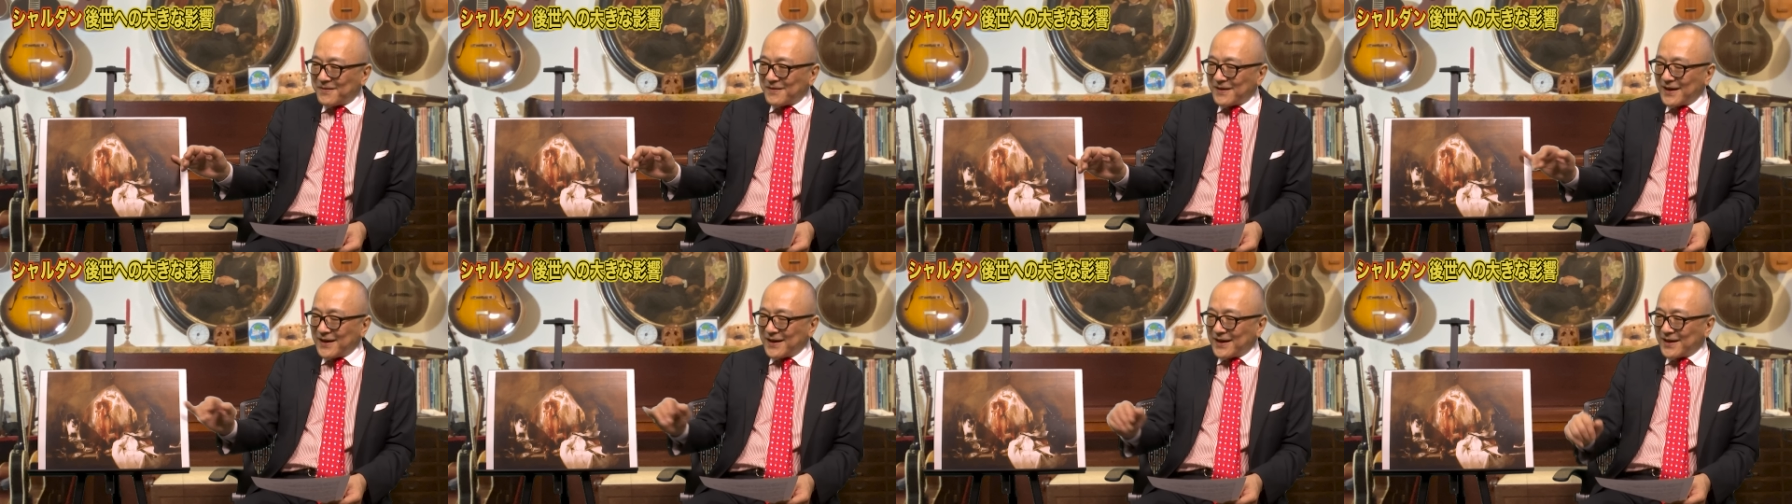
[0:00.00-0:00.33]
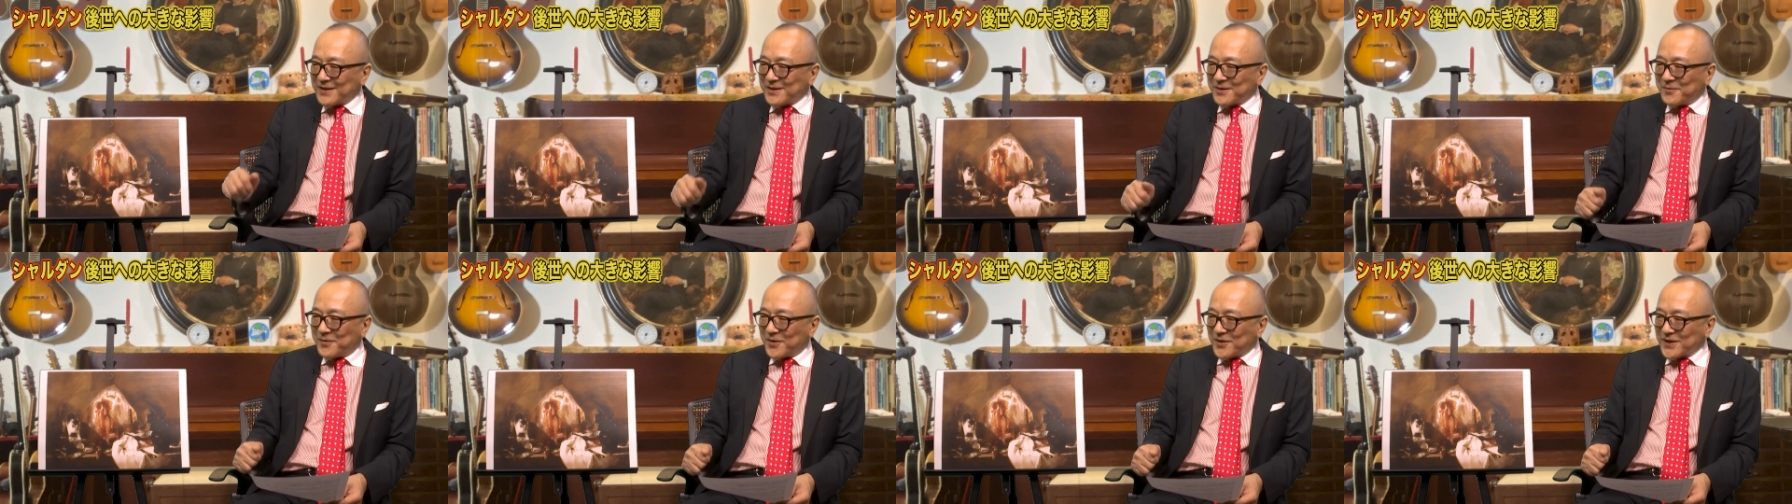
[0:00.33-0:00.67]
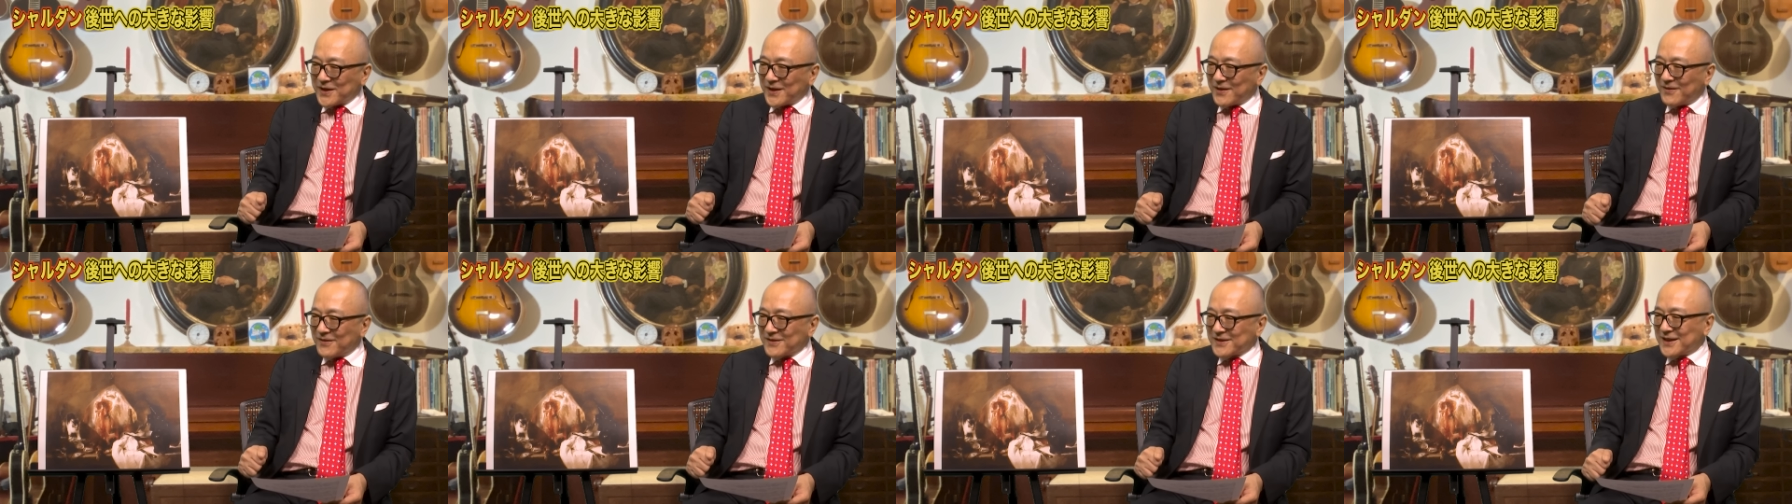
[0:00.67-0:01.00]
絵画の
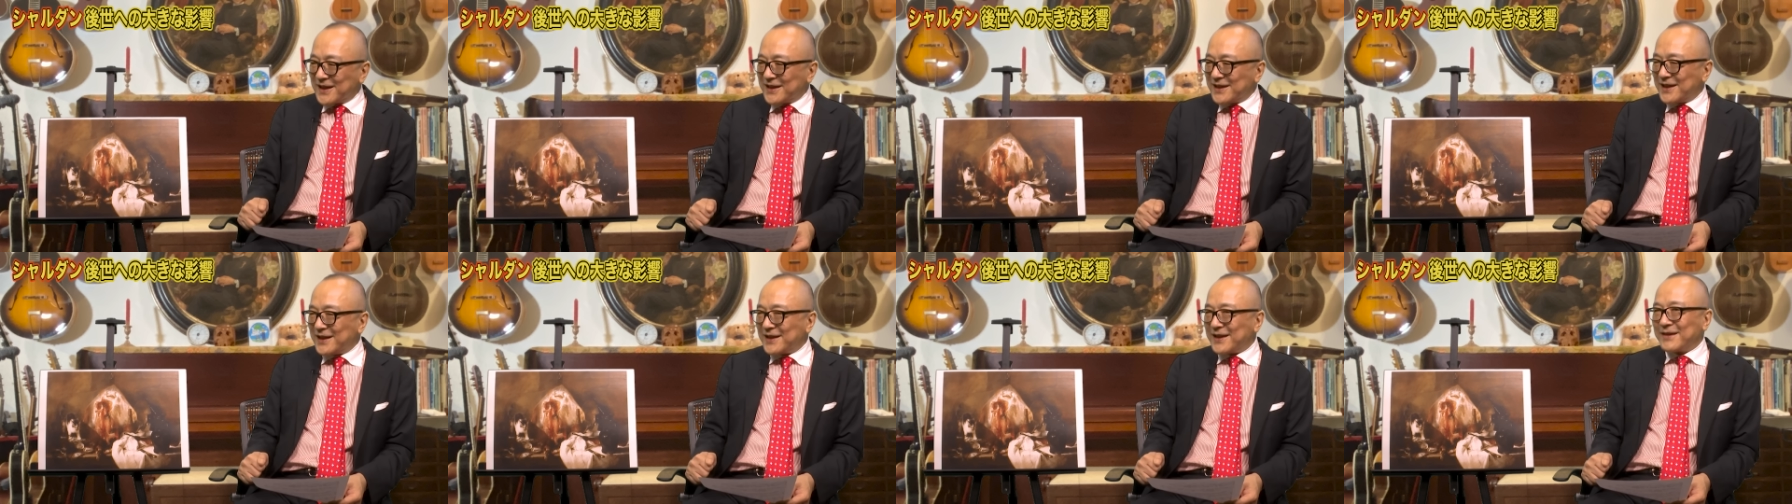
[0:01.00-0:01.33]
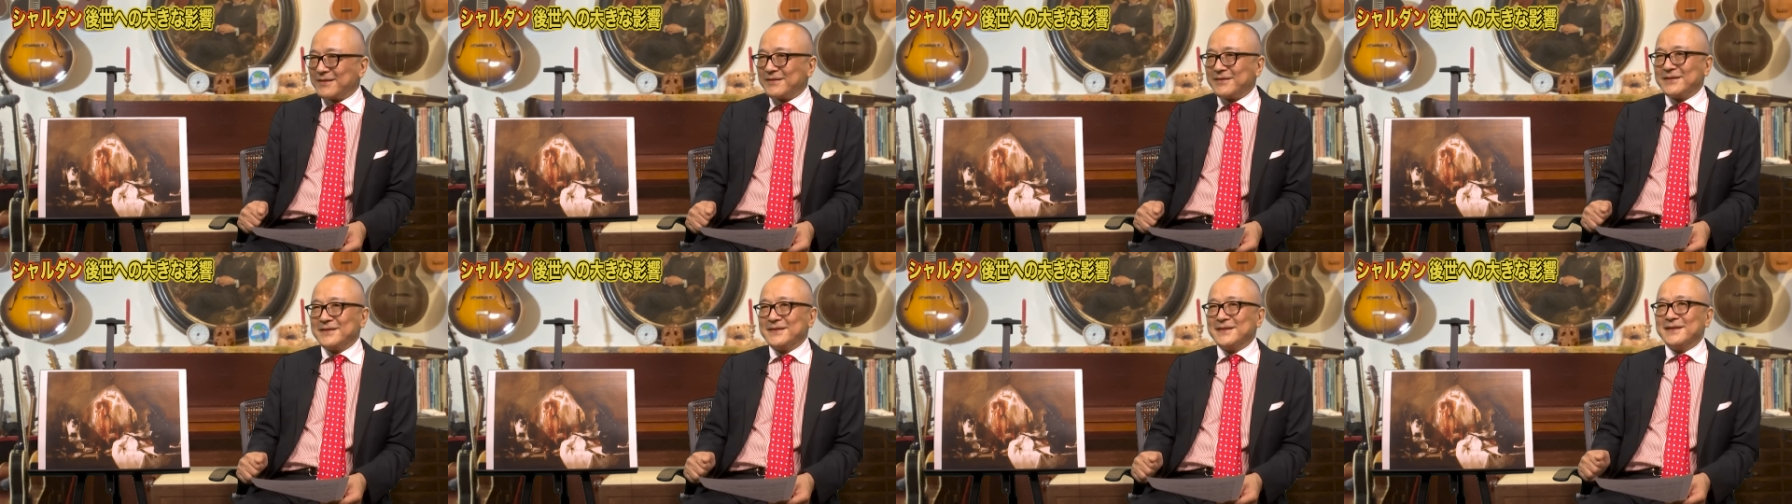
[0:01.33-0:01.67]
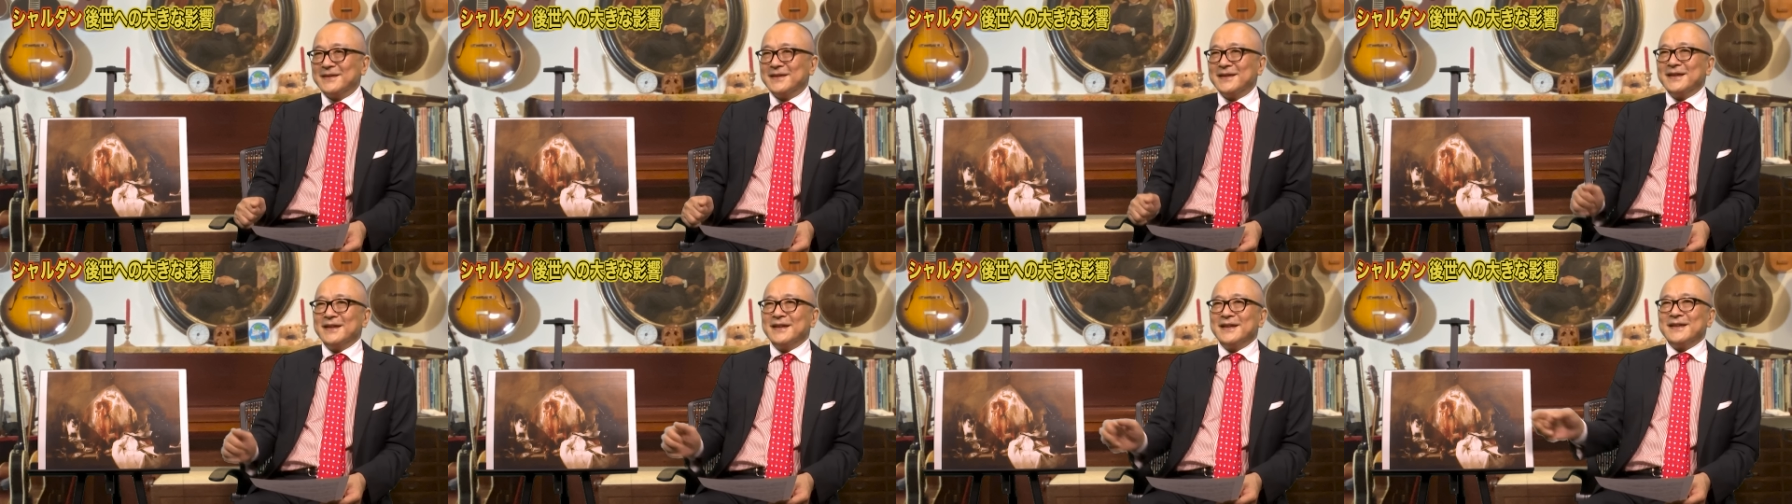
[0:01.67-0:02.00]
ボデゴンで出てく
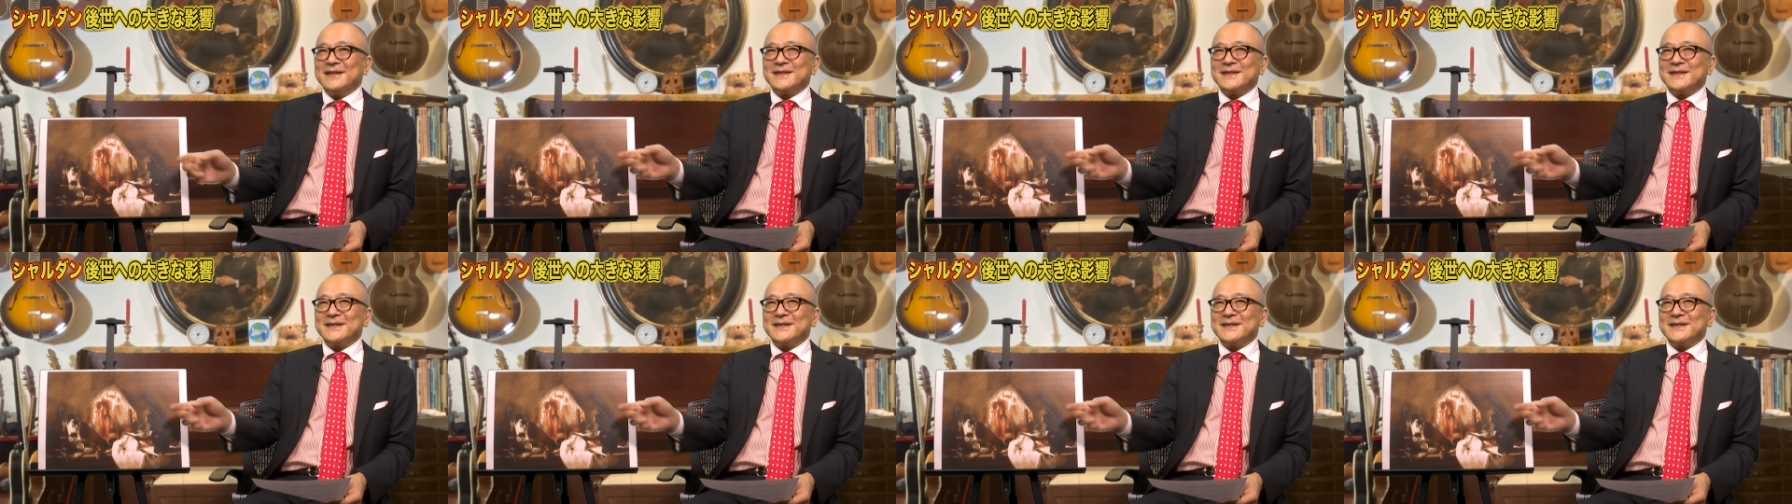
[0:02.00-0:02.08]
る